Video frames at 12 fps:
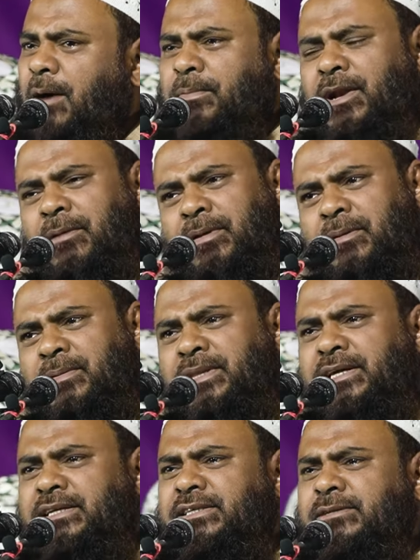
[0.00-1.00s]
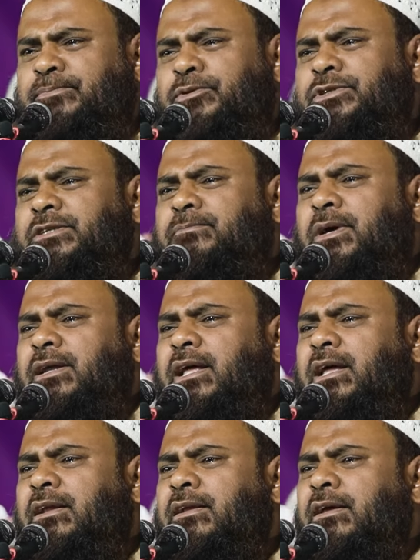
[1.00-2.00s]
আপনারা ভেবে দেখেছেন
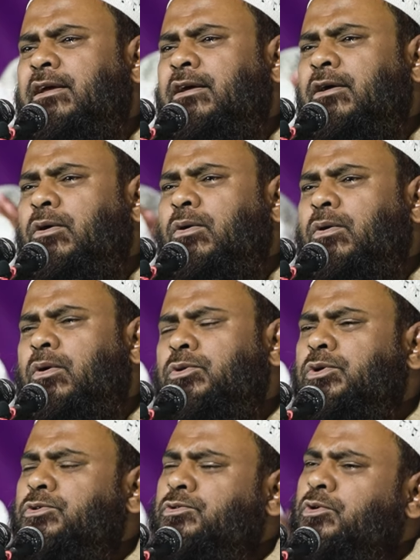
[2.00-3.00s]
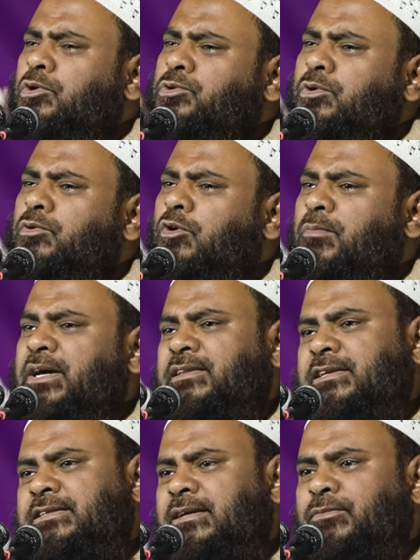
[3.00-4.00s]
পশ্চিমবাংলার অজস্র অসংখ্য
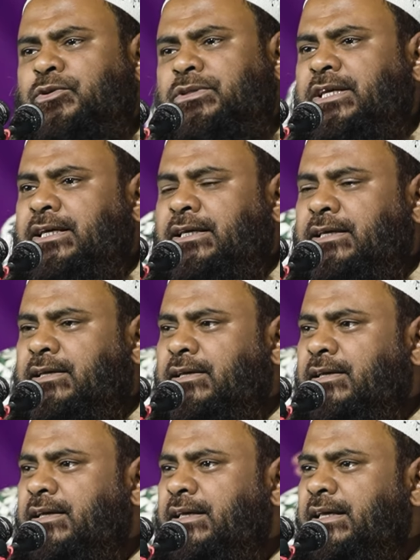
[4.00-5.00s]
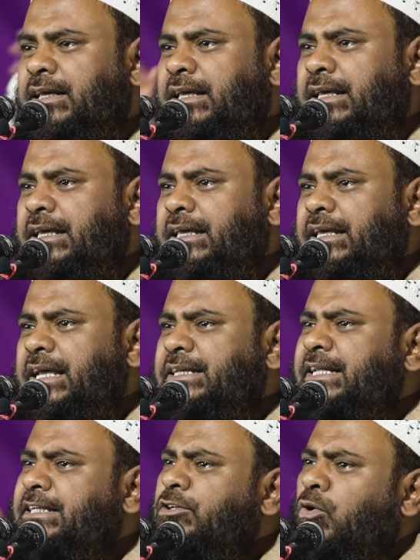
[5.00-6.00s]
মাদ্রাসার মধ্যে
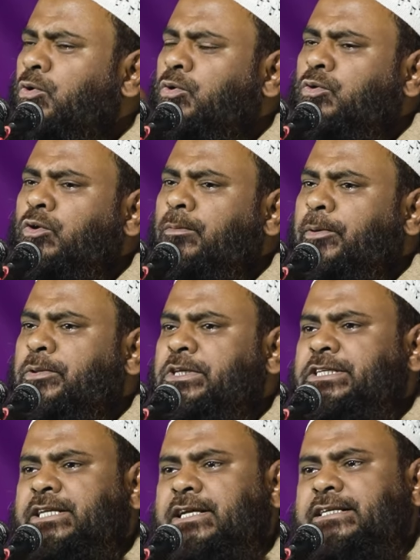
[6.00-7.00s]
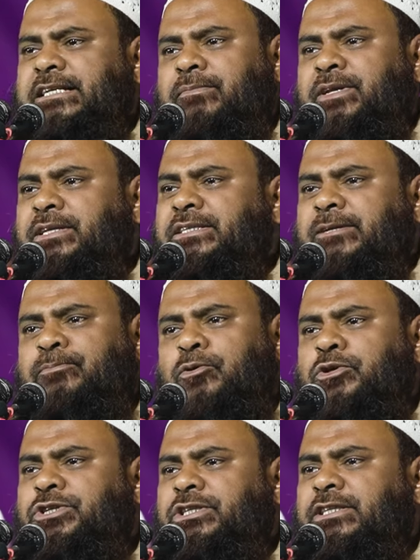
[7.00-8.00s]
এটি একটি অনন্য প্রতিষ্ঠান হিসাবে নিজের
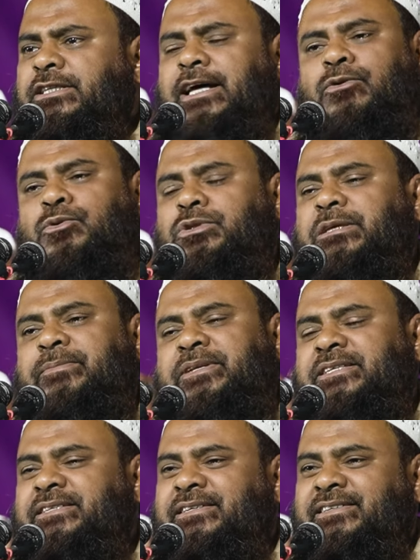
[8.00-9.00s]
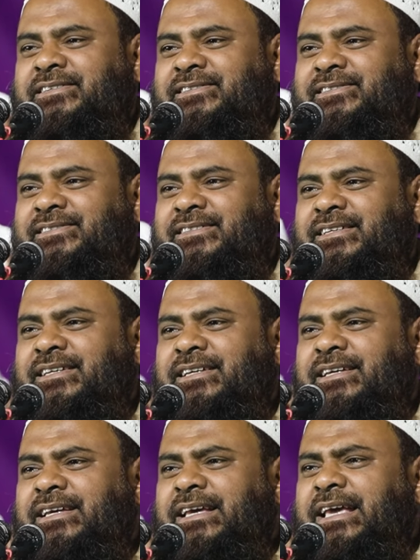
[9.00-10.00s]
পরিচিতি দান করতে পেরেছে
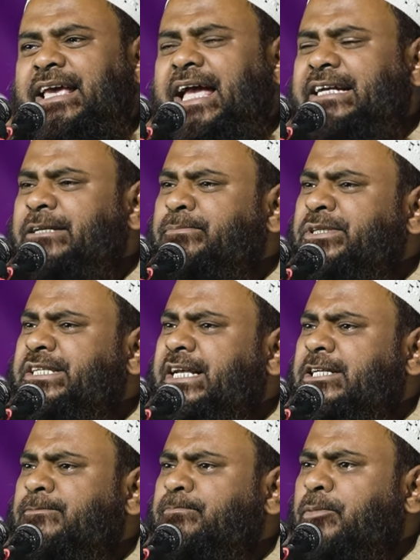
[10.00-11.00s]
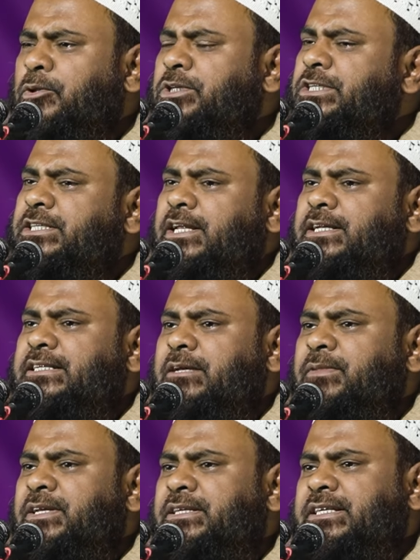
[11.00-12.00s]
একটি বিশেষ প্রতিষ্ঠান
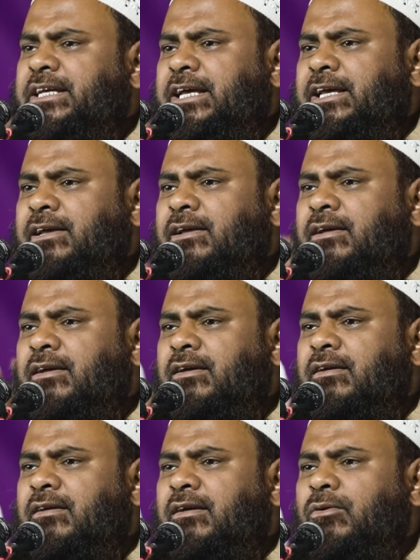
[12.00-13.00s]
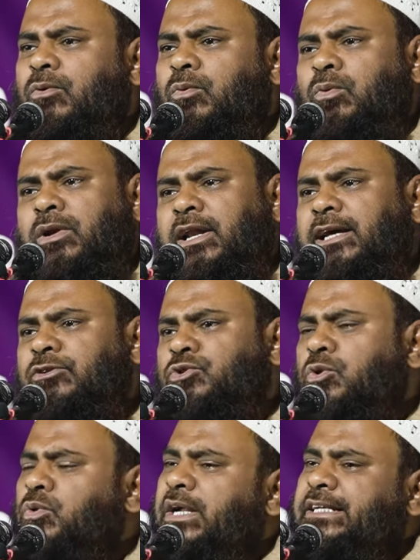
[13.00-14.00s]
হিসাবে নিজেকে
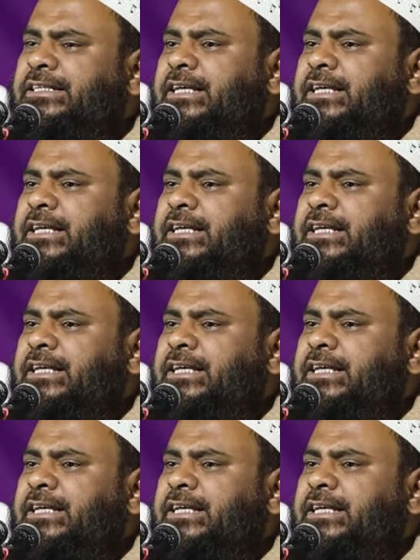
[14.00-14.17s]
উল্লেখযোগ্য একটি